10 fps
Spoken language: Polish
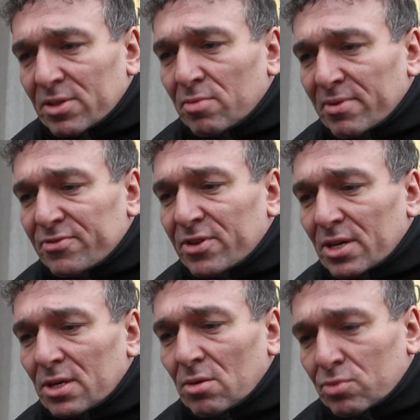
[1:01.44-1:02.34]
i
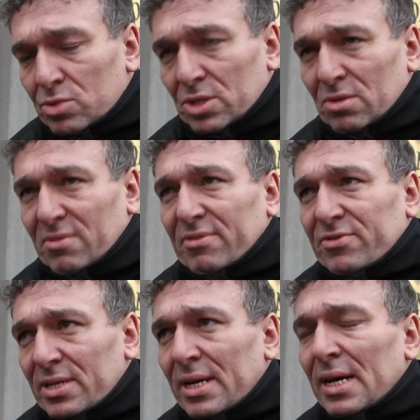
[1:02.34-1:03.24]
wydobywczej i robót
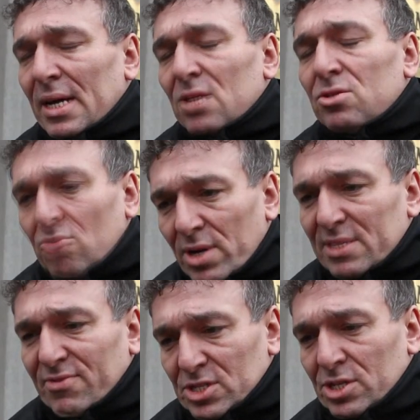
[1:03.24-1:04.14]
przygotowawczych. To
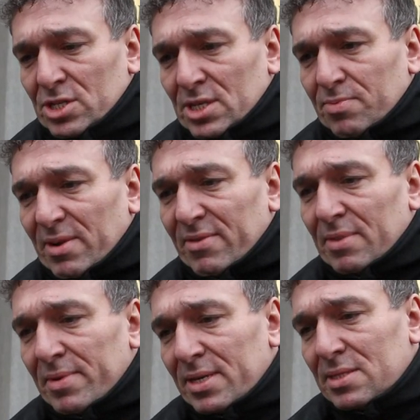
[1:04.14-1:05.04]
jest ważniejsza
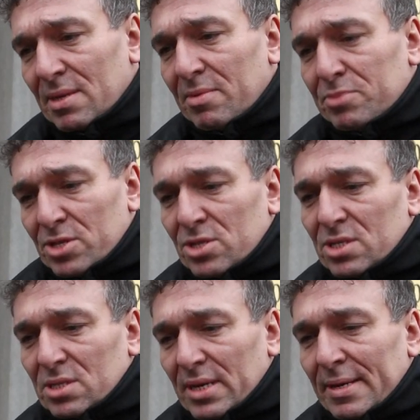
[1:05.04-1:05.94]
sprawa. My chcemy
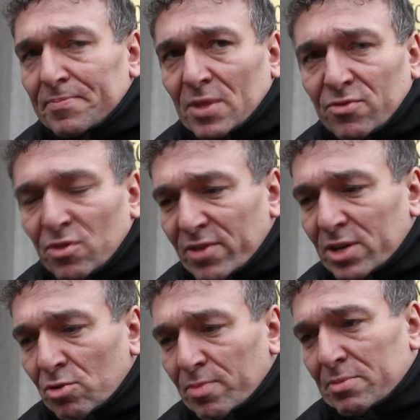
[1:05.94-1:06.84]
przecież w
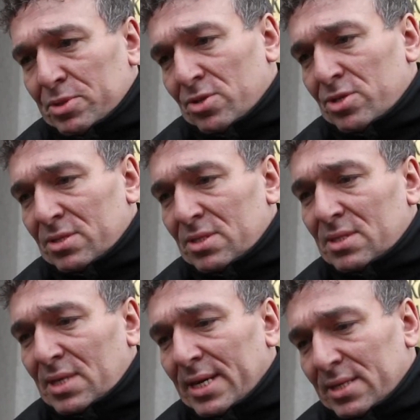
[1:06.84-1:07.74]
nowej grupie przynosić
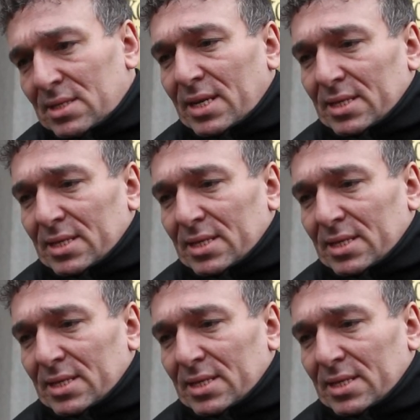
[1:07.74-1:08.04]
zyski, a nie